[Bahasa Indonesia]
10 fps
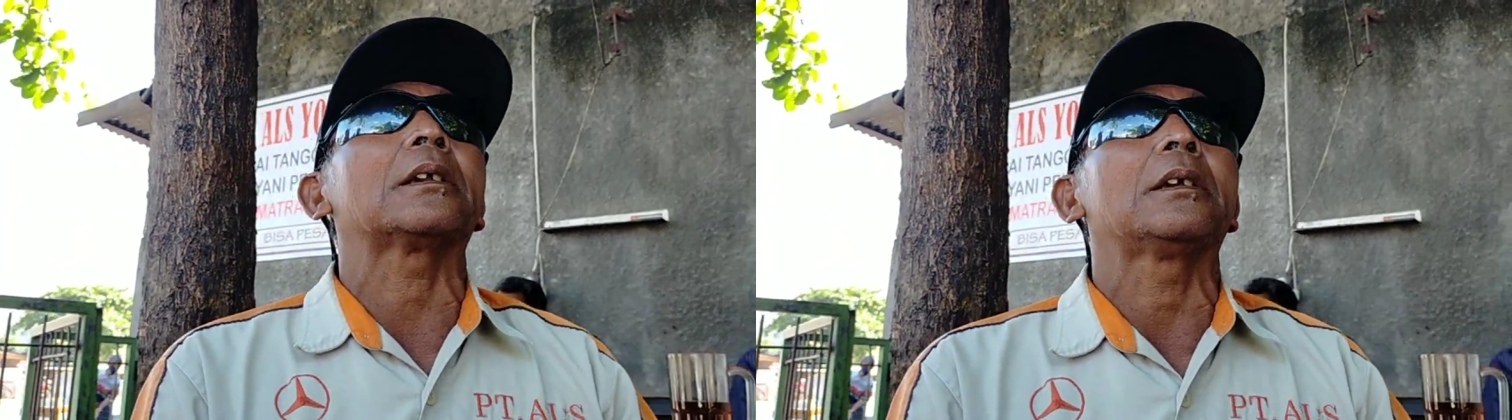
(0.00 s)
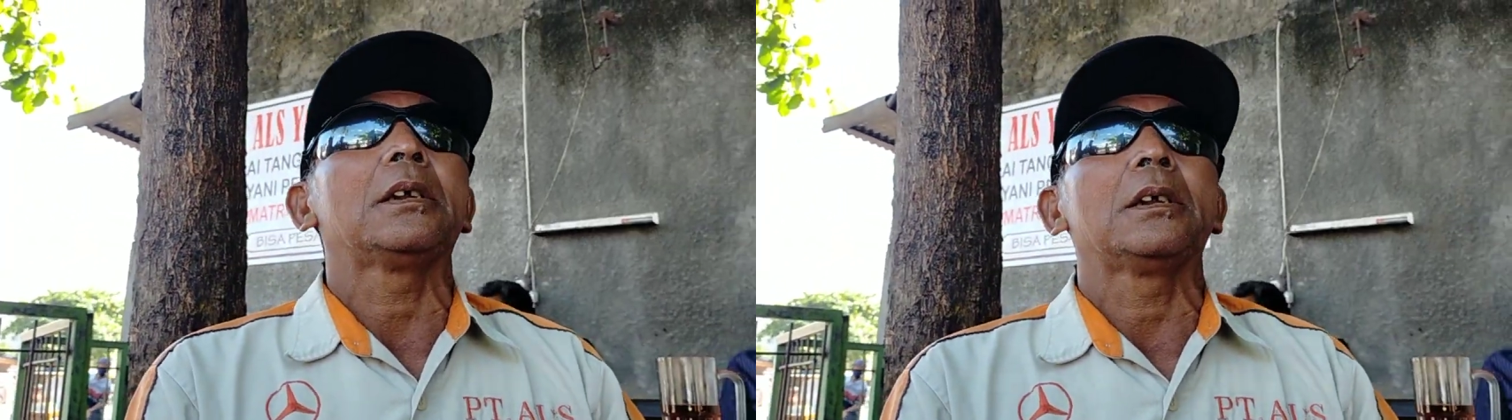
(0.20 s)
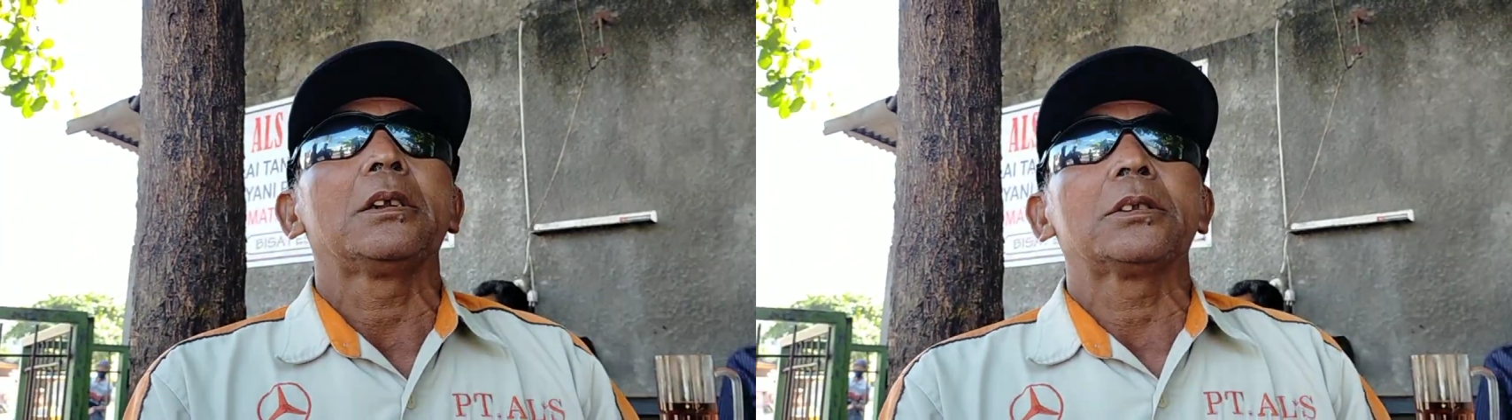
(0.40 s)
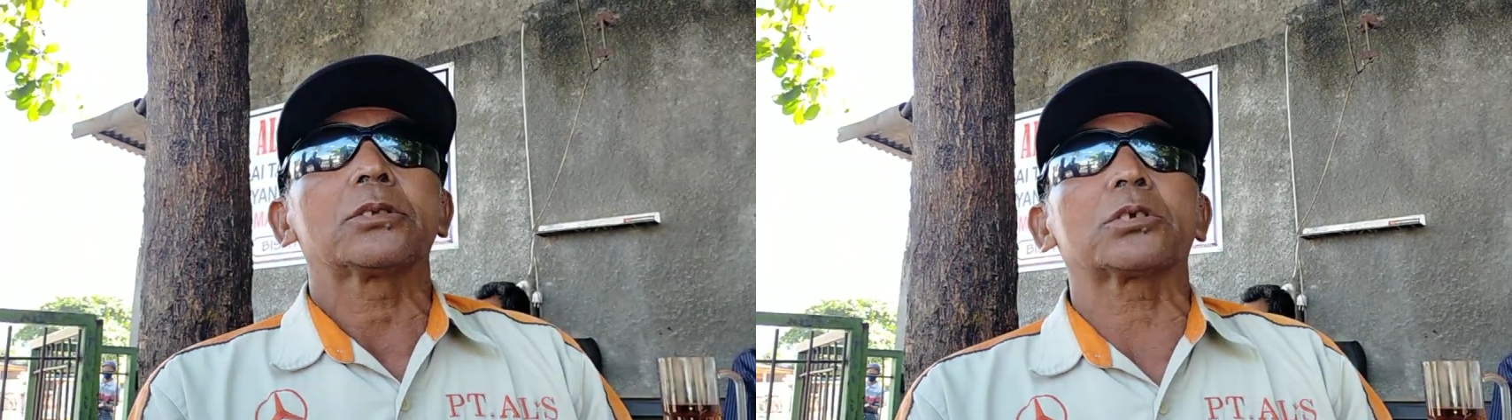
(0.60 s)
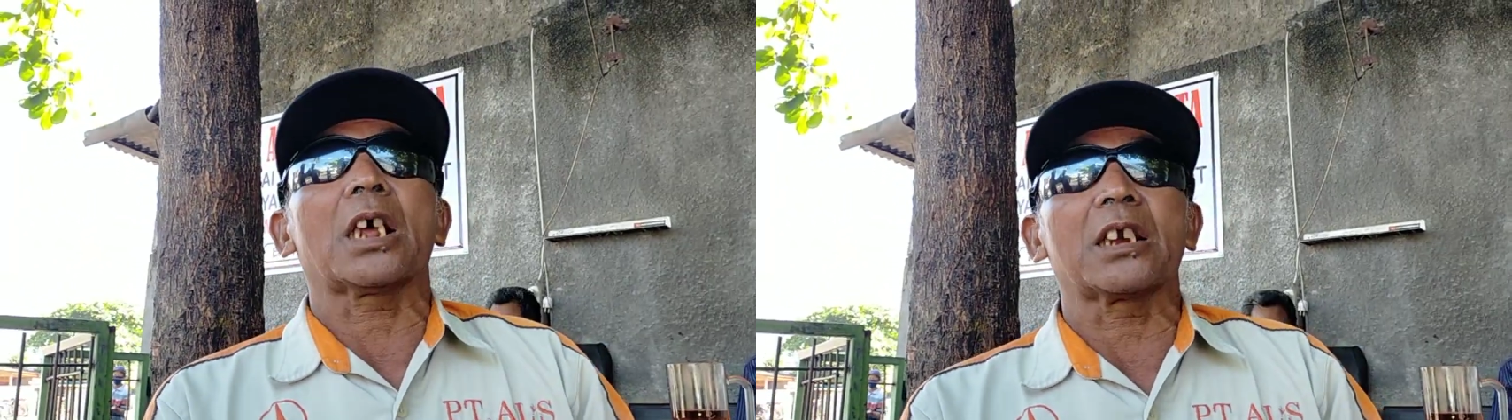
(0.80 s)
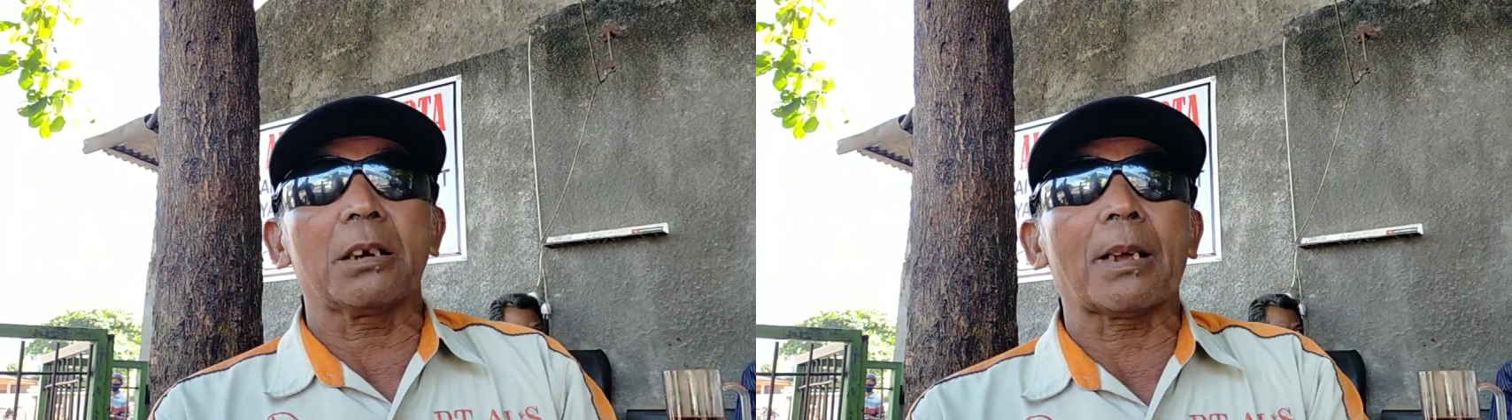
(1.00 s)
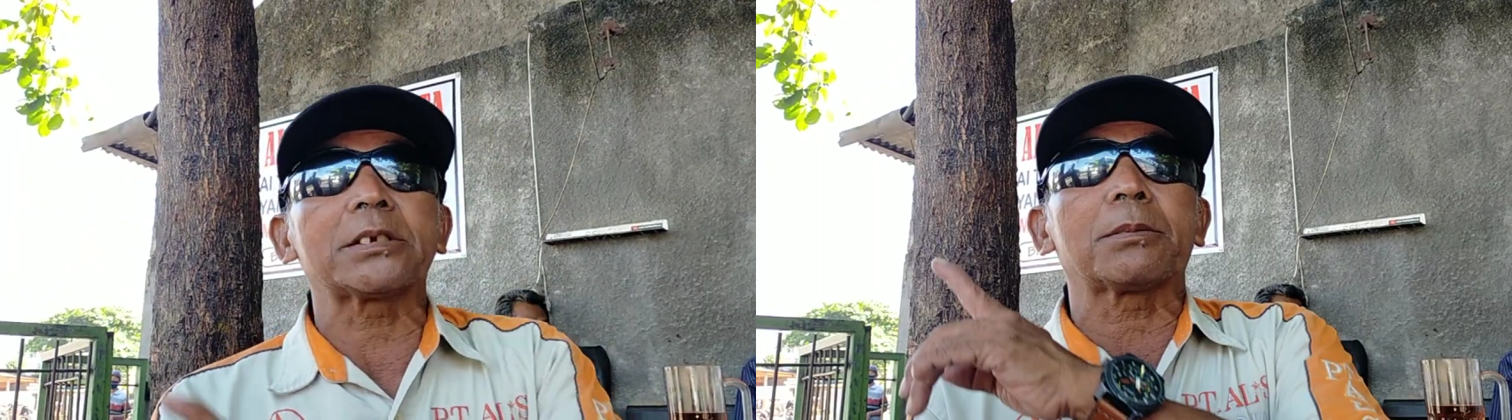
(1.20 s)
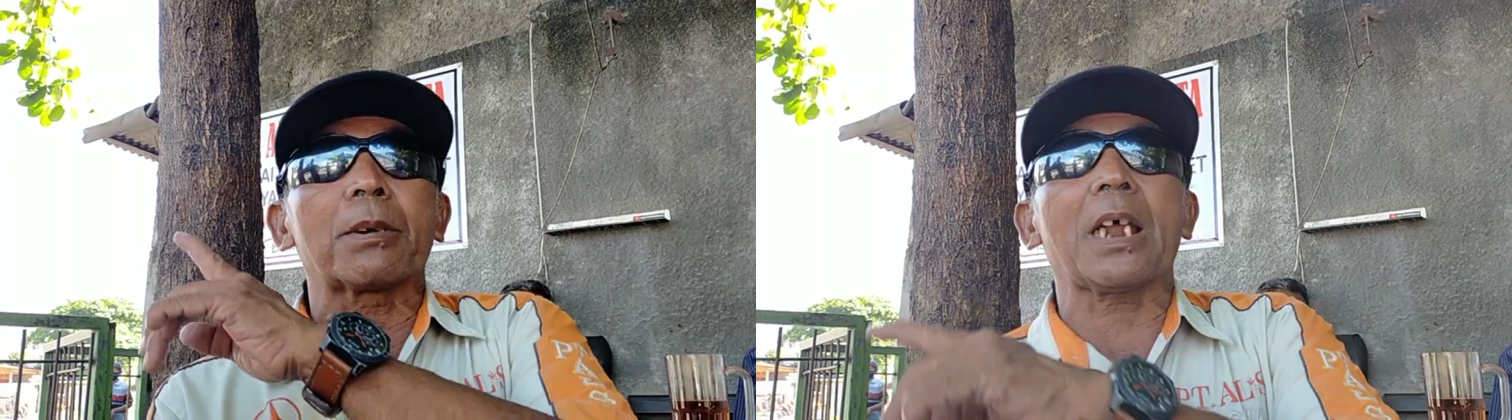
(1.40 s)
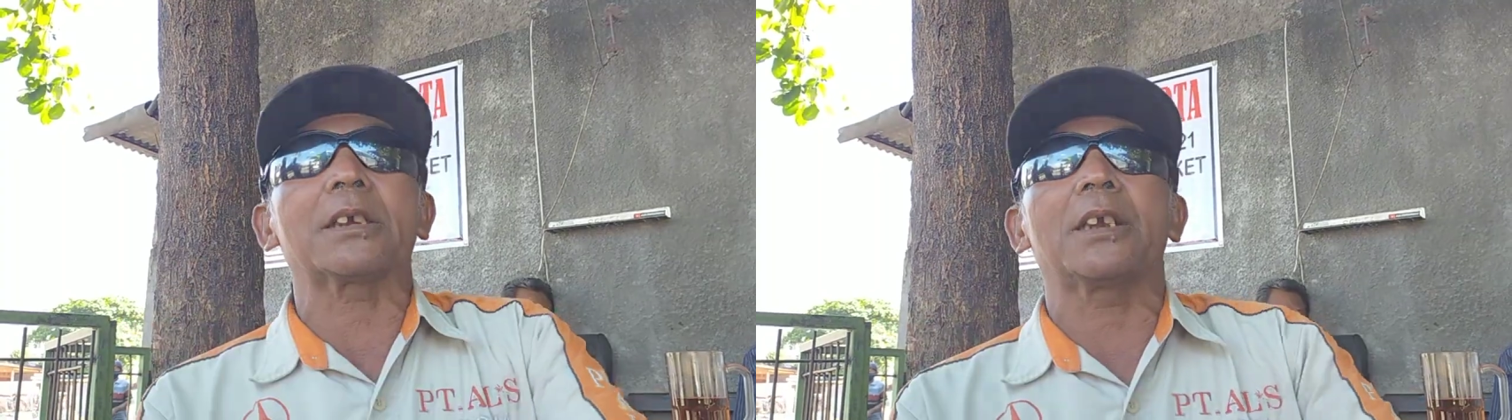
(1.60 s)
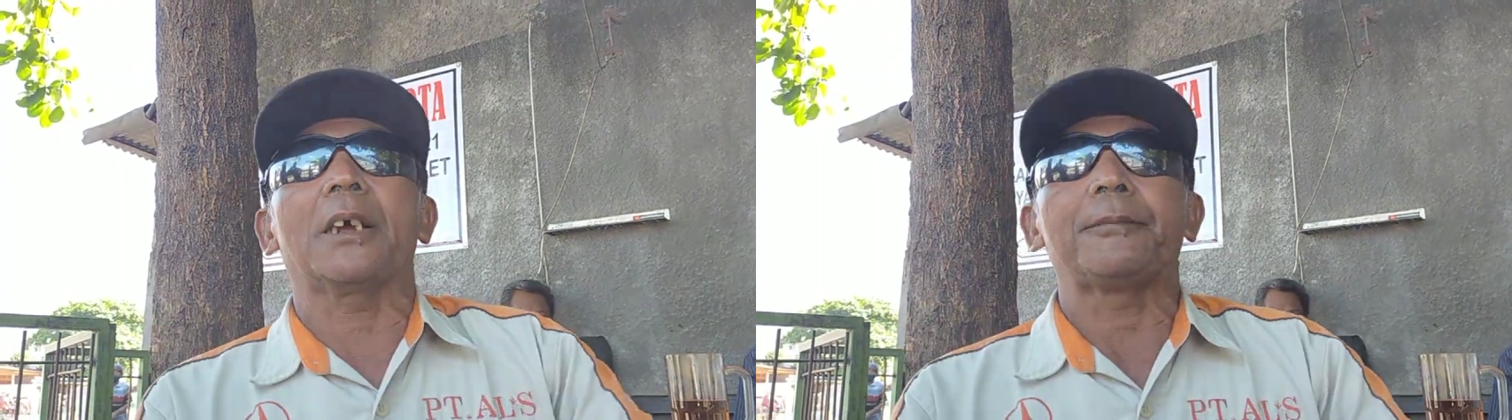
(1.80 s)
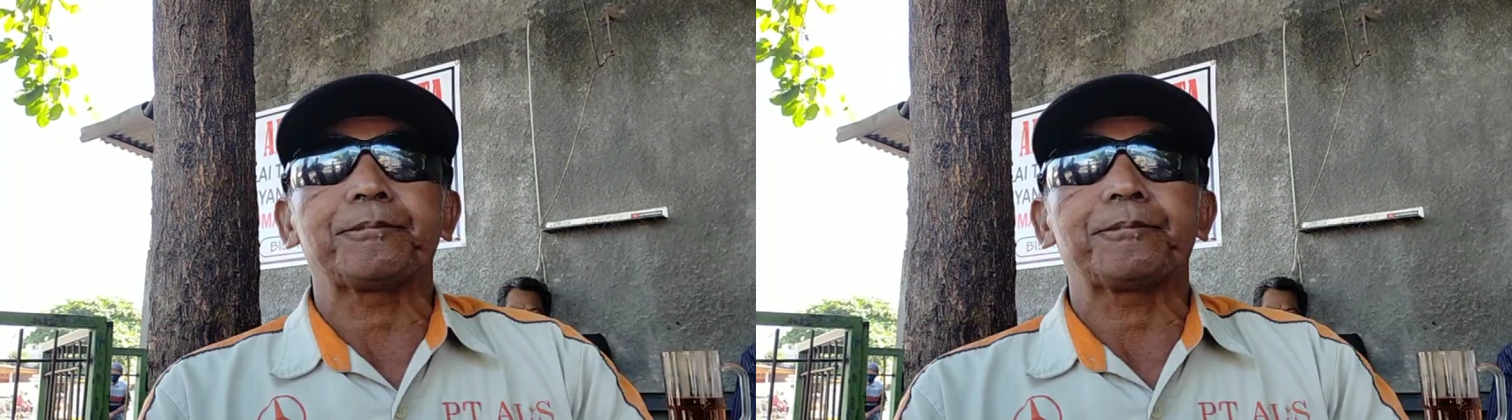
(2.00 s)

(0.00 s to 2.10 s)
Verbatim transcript: iya iya dari ini masih di Merah ya